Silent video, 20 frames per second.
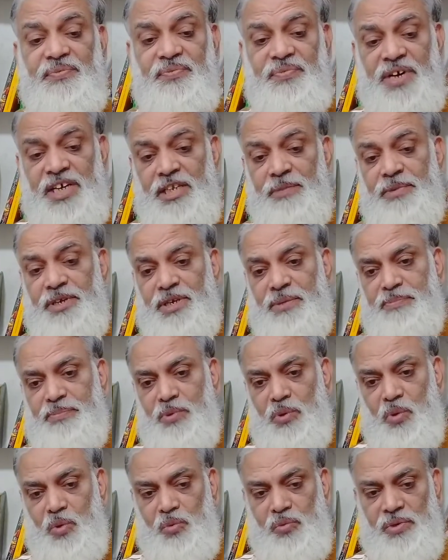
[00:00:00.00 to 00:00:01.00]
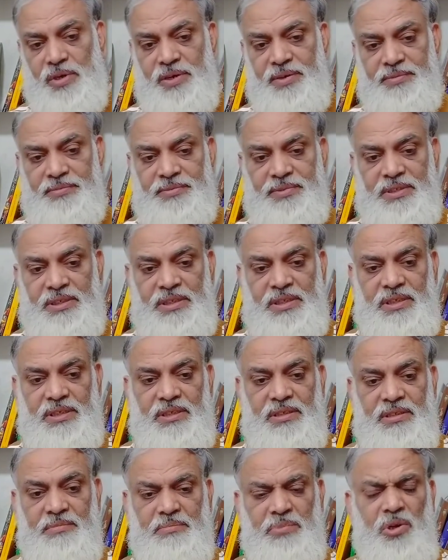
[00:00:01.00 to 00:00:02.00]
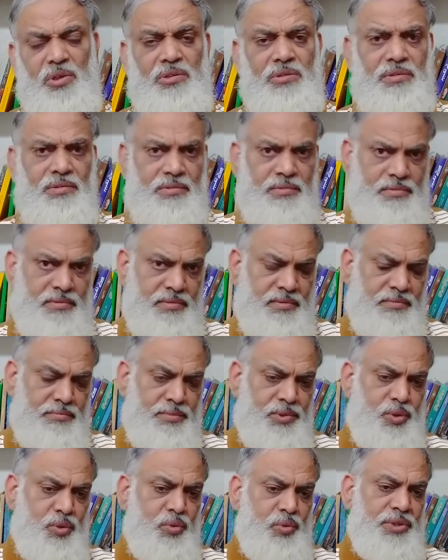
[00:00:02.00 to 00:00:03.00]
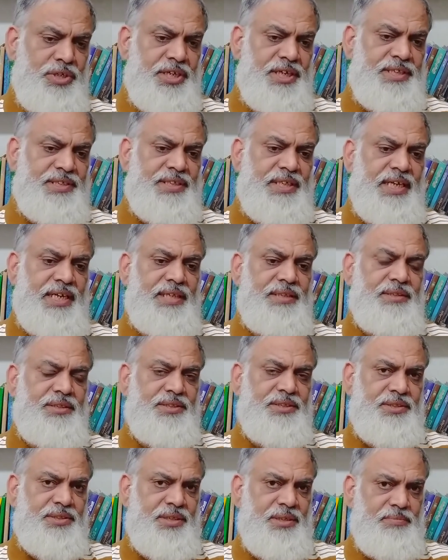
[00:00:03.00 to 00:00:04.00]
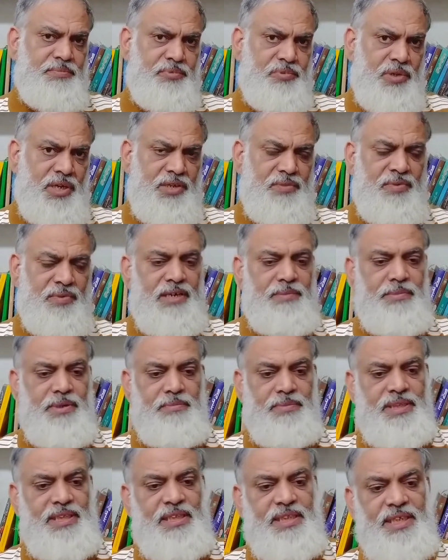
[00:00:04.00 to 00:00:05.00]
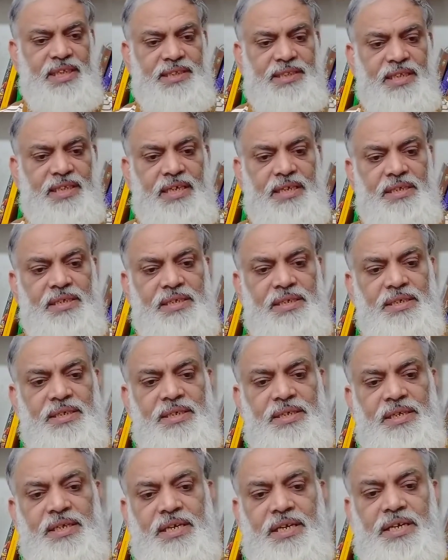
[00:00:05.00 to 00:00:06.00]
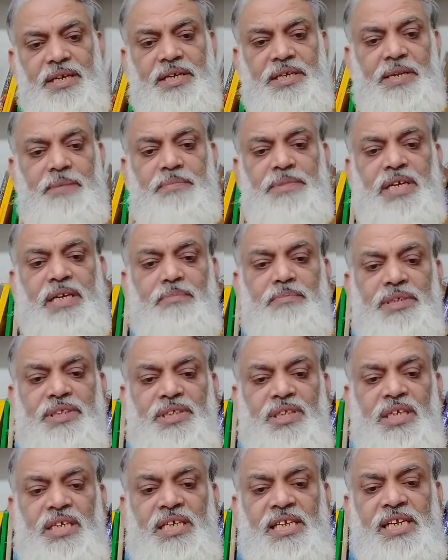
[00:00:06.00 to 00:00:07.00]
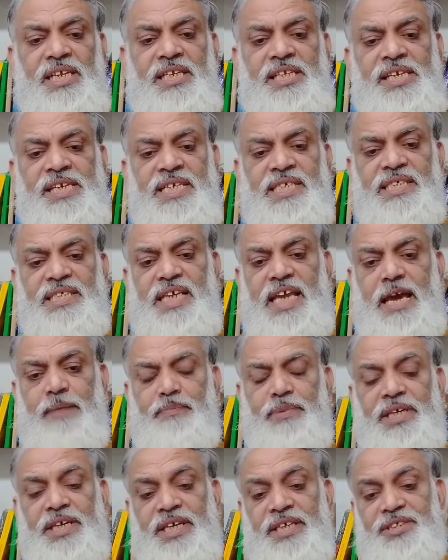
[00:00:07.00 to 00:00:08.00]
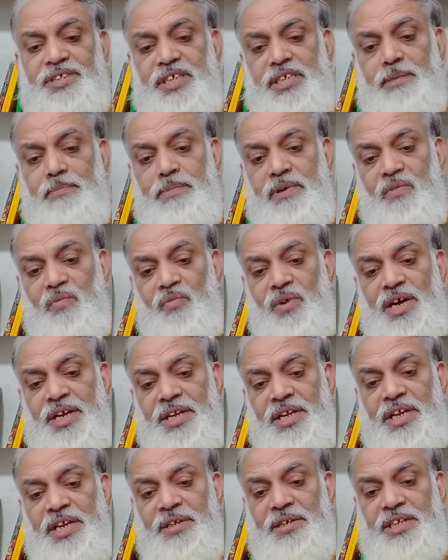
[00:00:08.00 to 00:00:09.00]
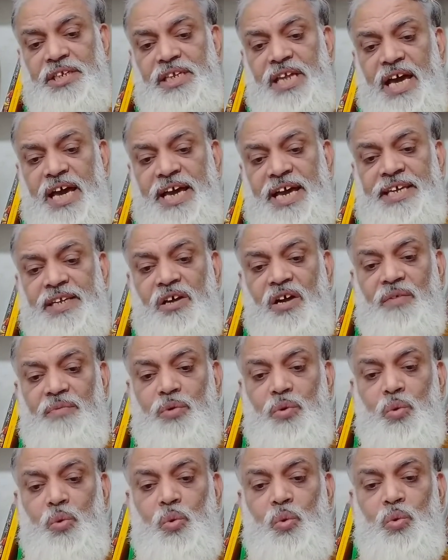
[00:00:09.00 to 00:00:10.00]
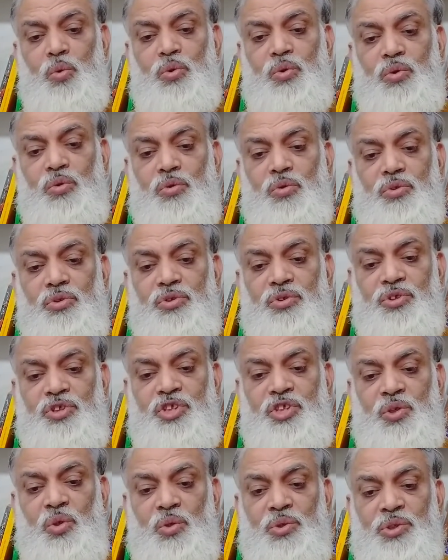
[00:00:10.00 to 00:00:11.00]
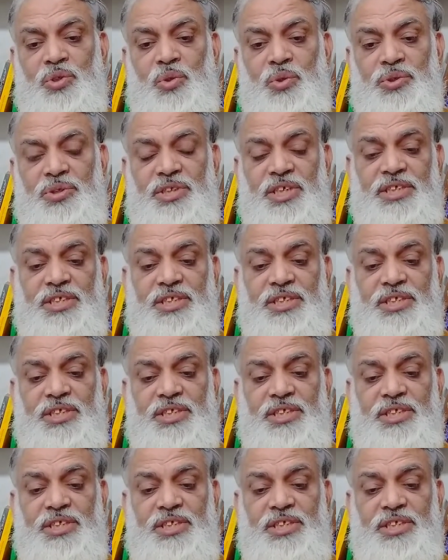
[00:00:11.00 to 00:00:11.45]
वन में रिपोर्ट हुआ बहुत मशहूर केस है जिसने पूरा इन्वायरमेंट बदल दिया था क्रिमिनल मसीलिनियस एप्लीकेशन नंबर 189 ऑफ टू टू जीरो जीरो